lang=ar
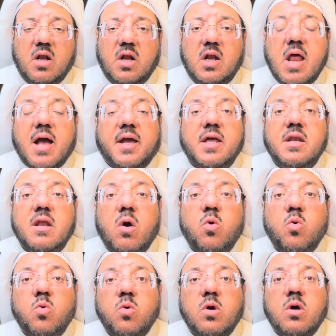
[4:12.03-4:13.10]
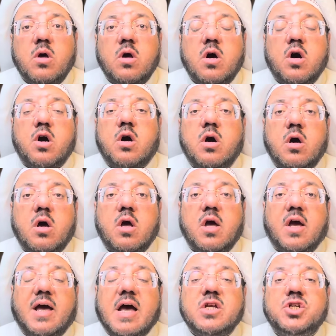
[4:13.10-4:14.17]
لكنه
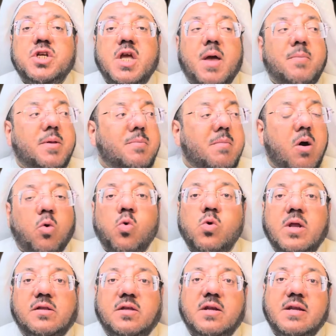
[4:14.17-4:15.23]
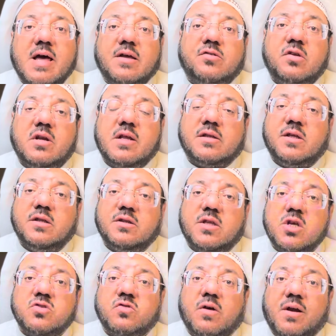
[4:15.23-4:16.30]
خشي من مقولة الناس التي
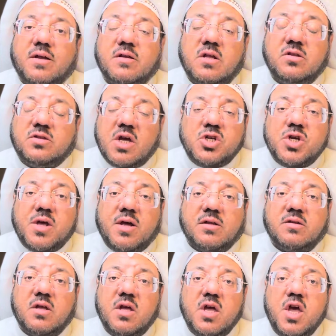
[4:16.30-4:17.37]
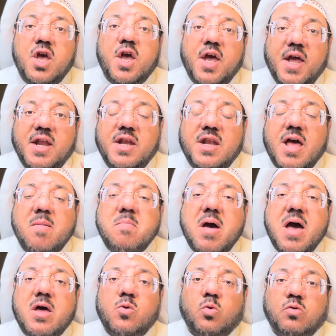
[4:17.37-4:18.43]
انتشرت, انتشرت
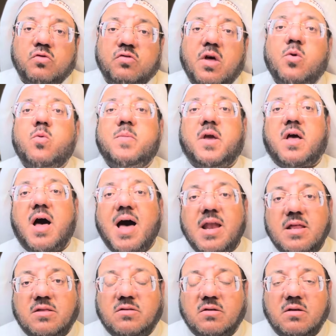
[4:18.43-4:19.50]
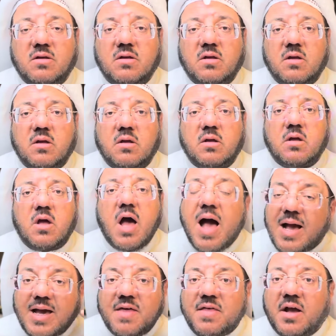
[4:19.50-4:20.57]
إنما ننصر بخالد
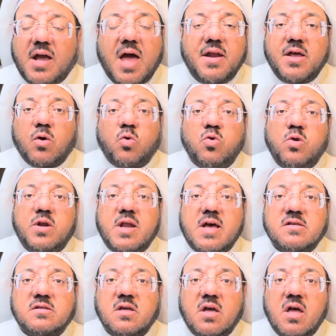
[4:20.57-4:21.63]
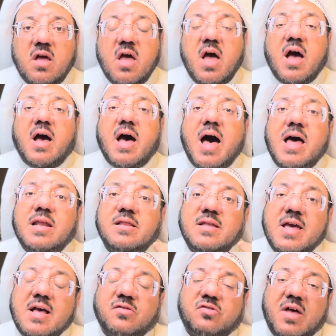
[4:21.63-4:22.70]
هكذا كان يقول الناس خالد
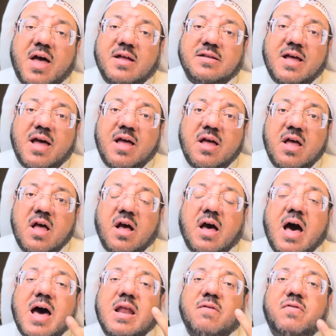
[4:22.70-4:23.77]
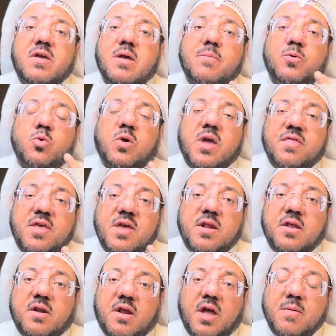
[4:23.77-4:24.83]
يا سادة قال فيه ابن
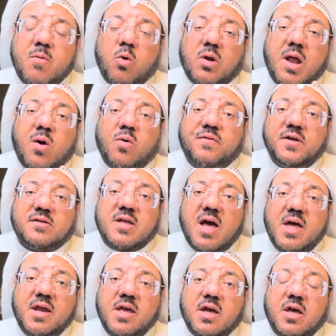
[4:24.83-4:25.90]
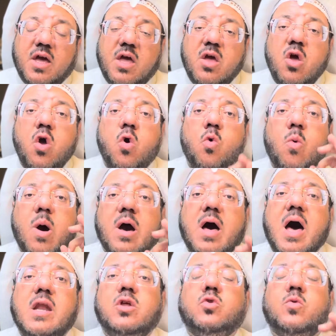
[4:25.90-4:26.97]
كثير رحمه الله في تاريخه
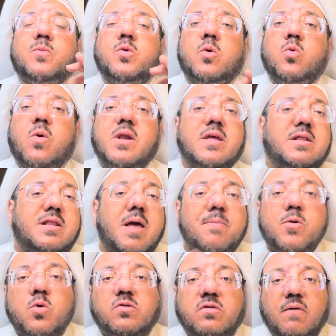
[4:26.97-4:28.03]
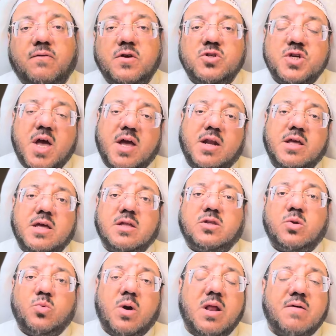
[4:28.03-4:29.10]
وخالد بن الوليد لم يهزم في جاهلية
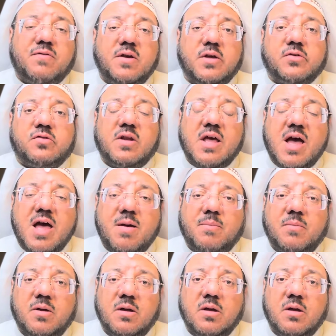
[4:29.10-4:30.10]
ولا في إسلام